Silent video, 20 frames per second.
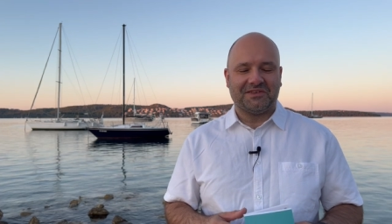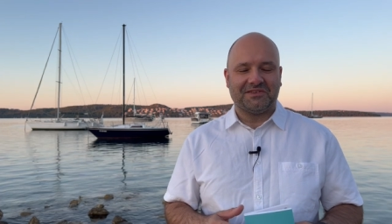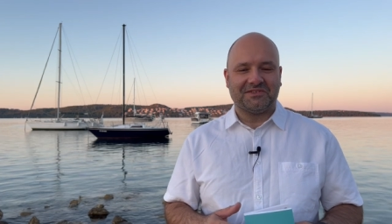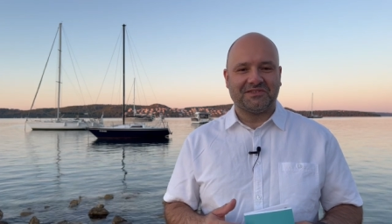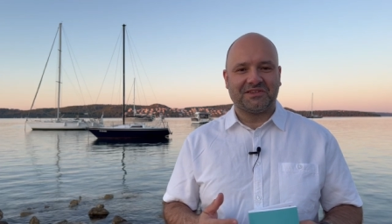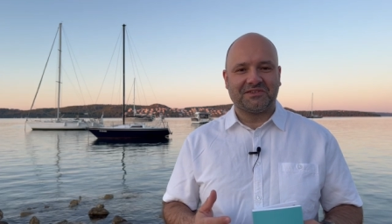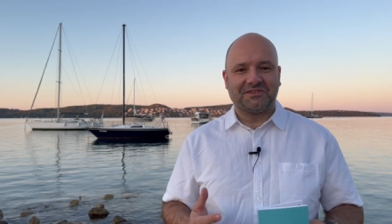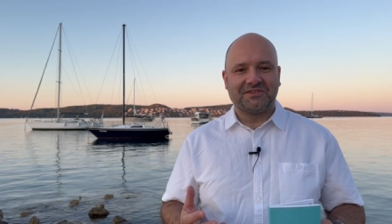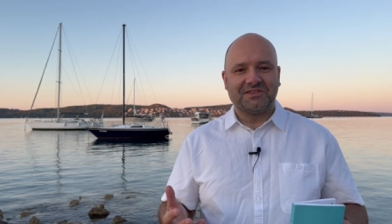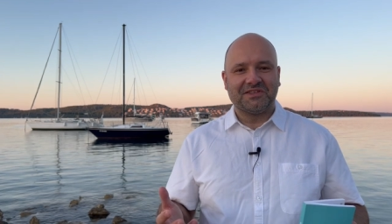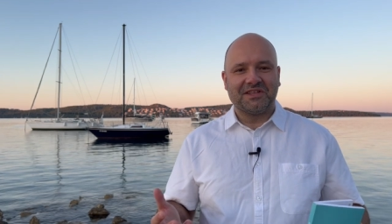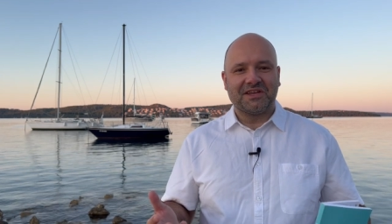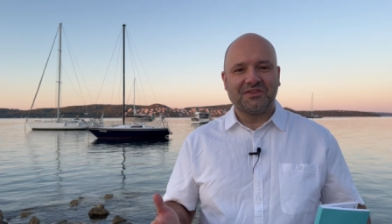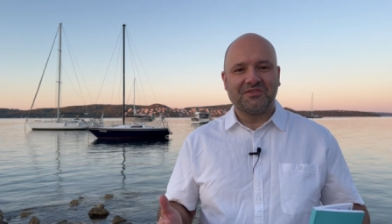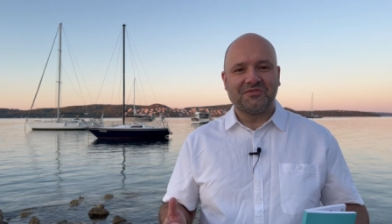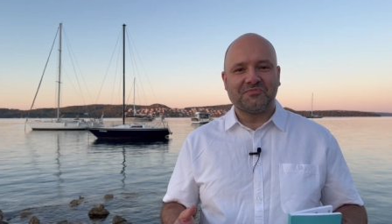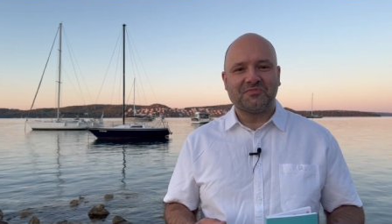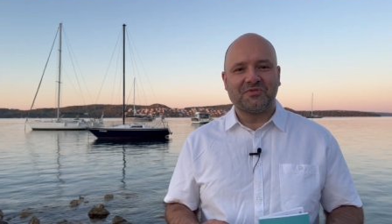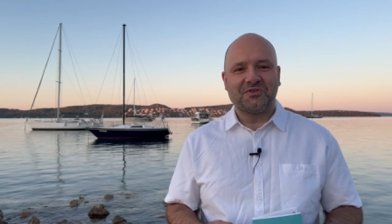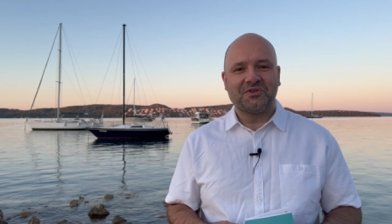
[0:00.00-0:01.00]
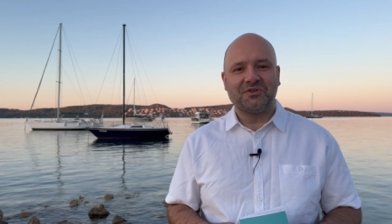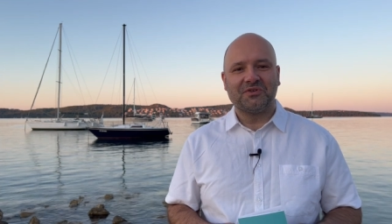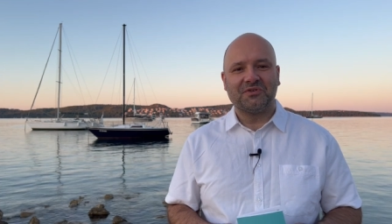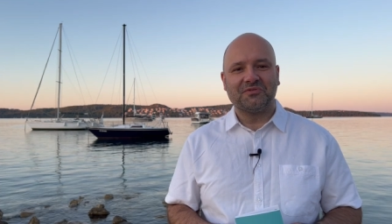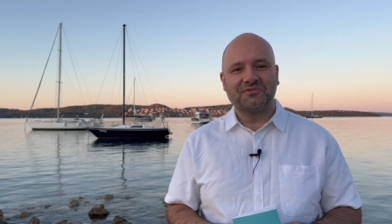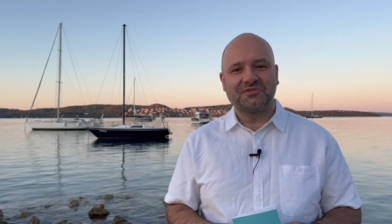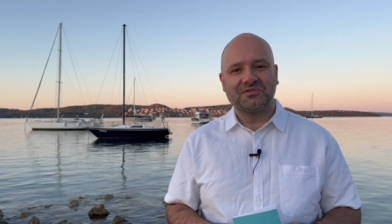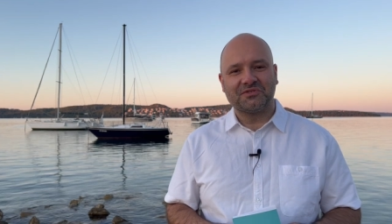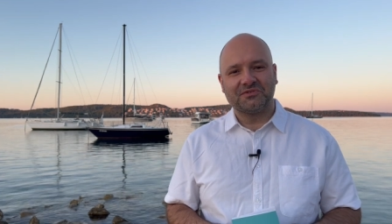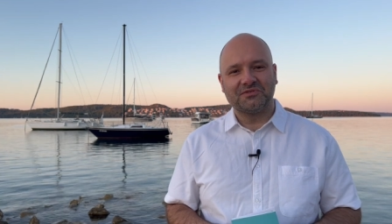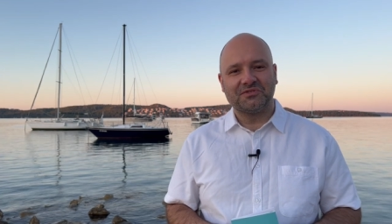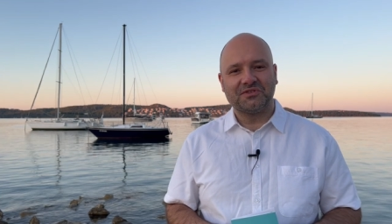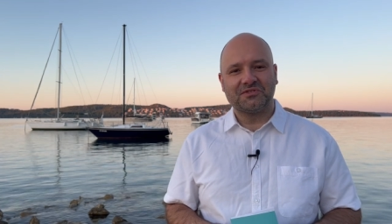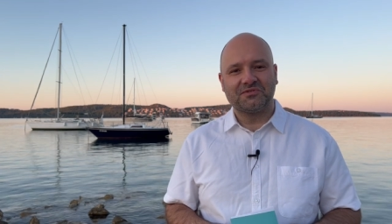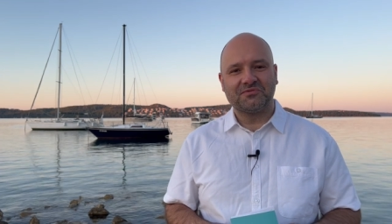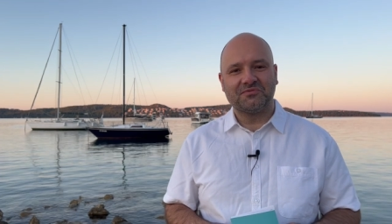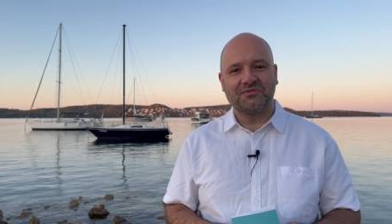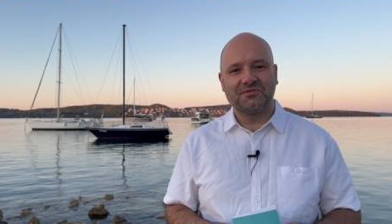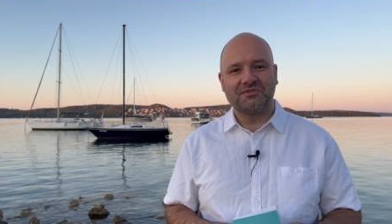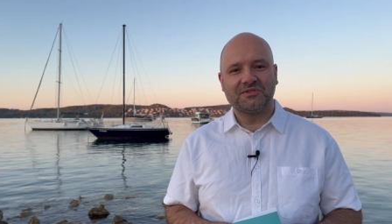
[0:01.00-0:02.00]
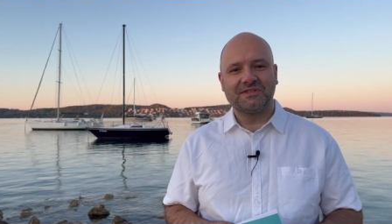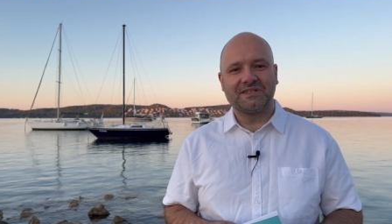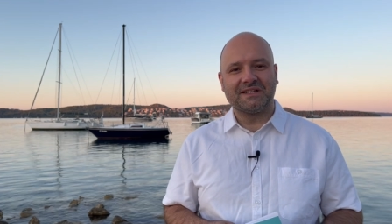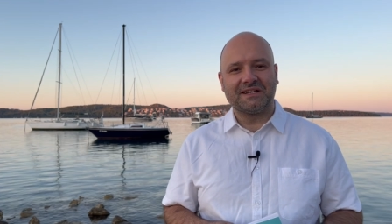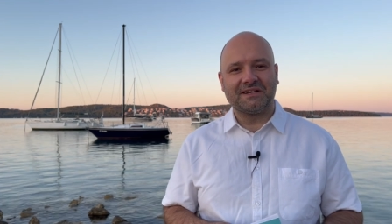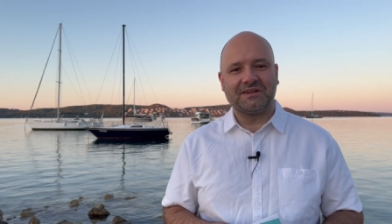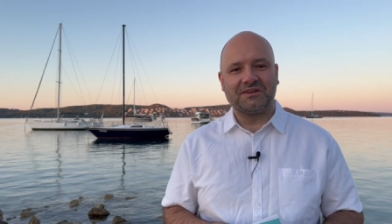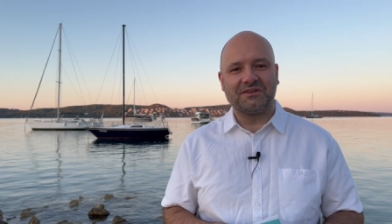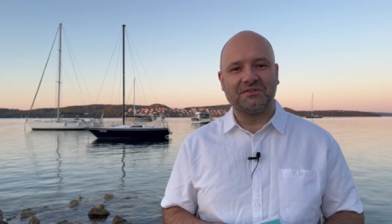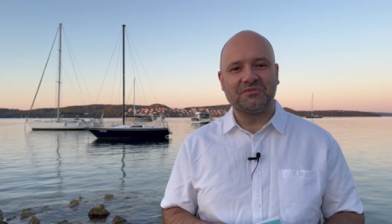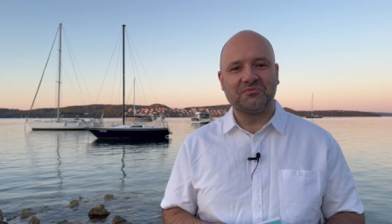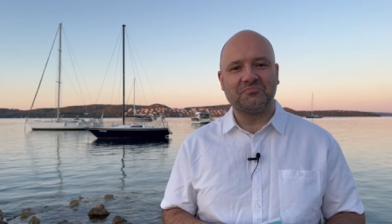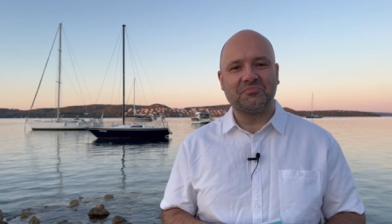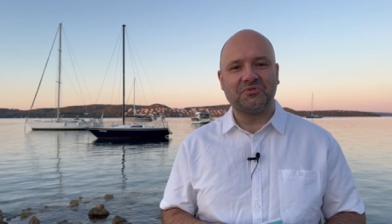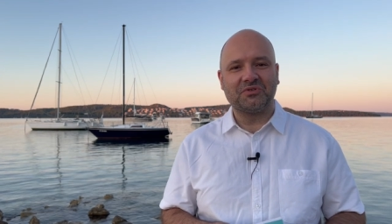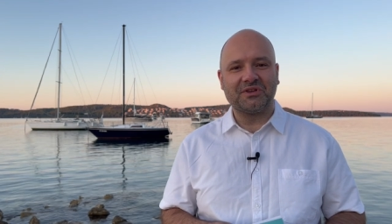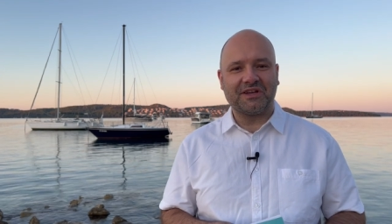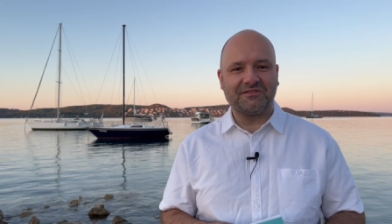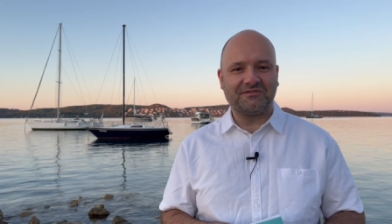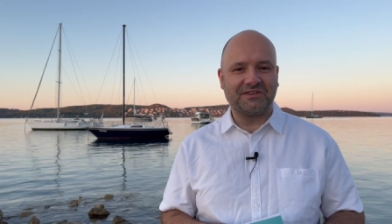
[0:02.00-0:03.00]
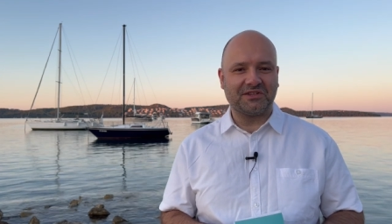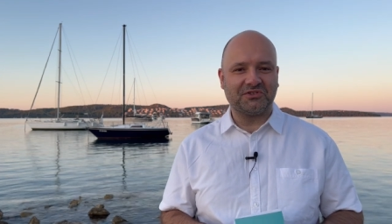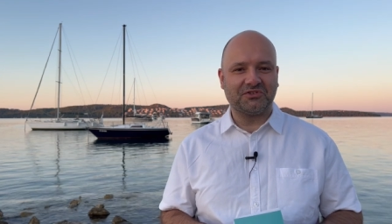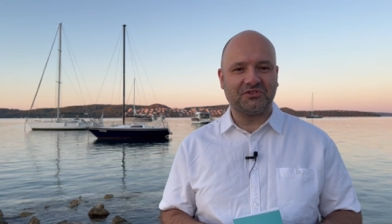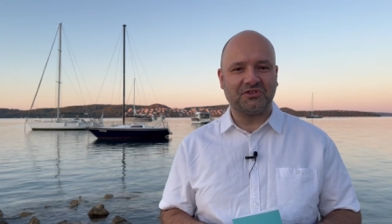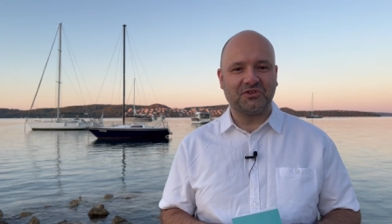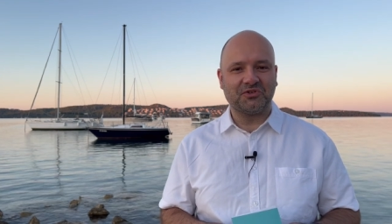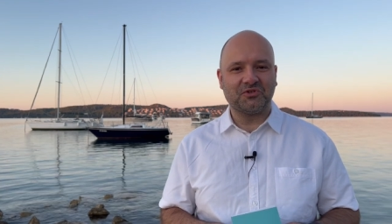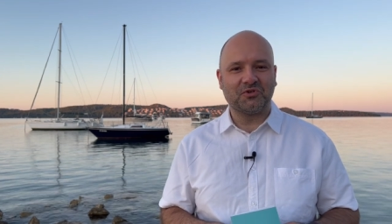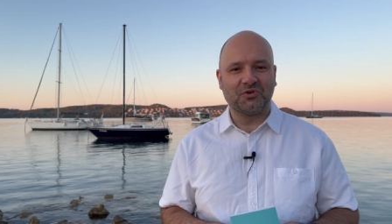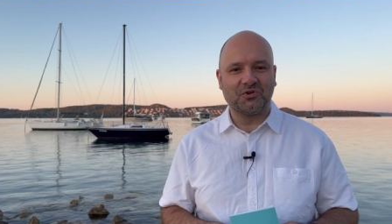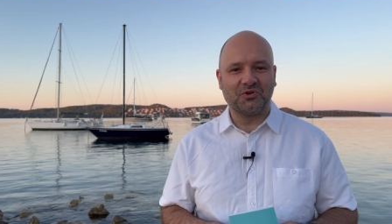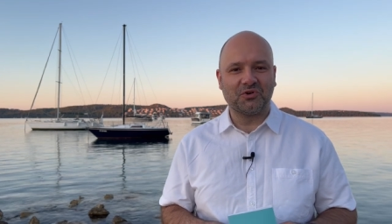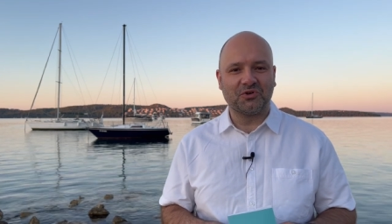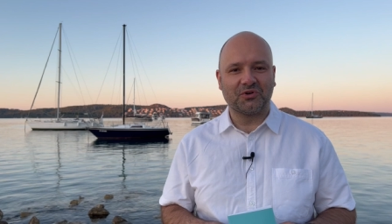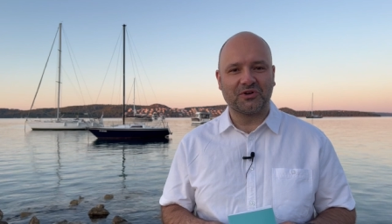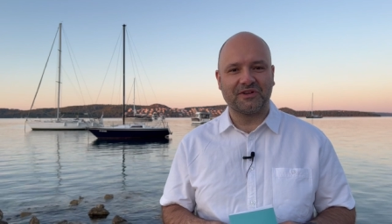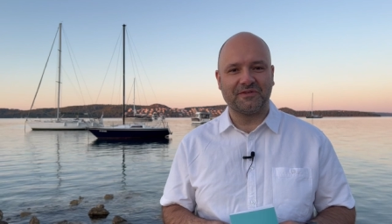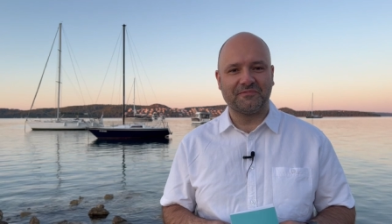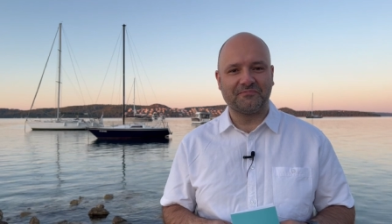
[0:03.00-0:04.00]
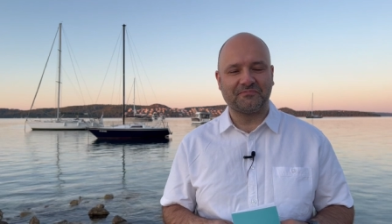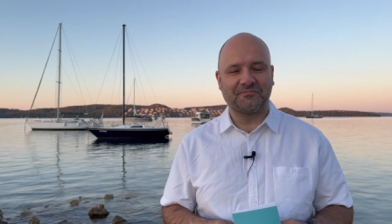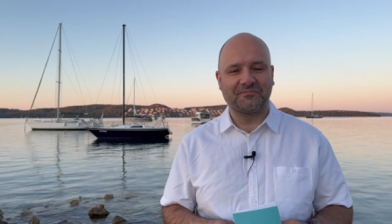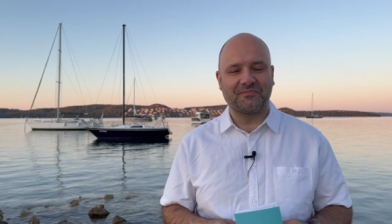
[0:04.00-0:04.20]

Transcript: zaczynają o wschodzie słońca pojawiać się kolory.